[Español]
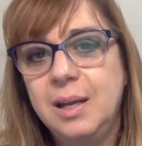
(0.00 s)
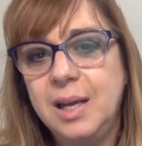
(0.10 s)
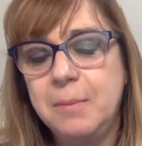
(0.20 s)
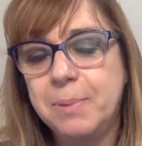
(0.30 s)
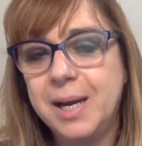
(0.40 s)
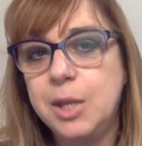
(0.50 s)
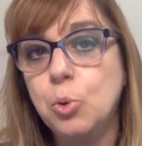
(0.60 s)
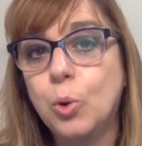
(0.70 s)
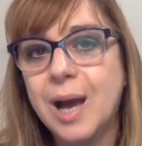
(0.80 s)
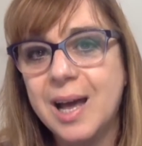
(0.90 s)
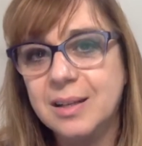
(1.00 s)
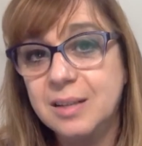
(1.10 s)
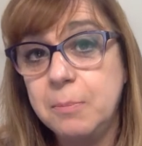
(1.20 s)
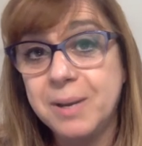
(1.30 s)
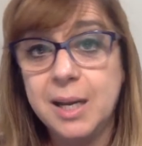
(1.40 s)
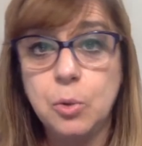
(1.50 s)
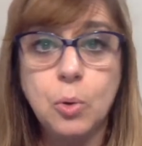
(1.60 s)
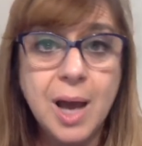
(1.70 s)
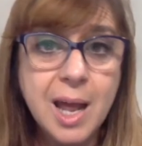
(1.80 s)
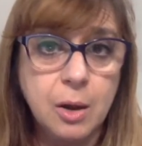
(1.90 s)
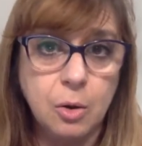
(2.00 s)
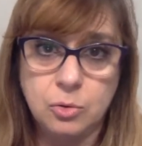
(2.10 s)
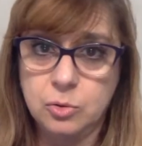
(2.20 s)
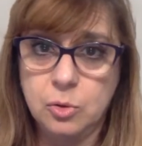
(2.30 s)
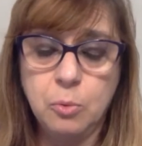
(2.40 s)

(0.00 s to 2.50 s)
eh, para educarte y para educarnos, ¿no?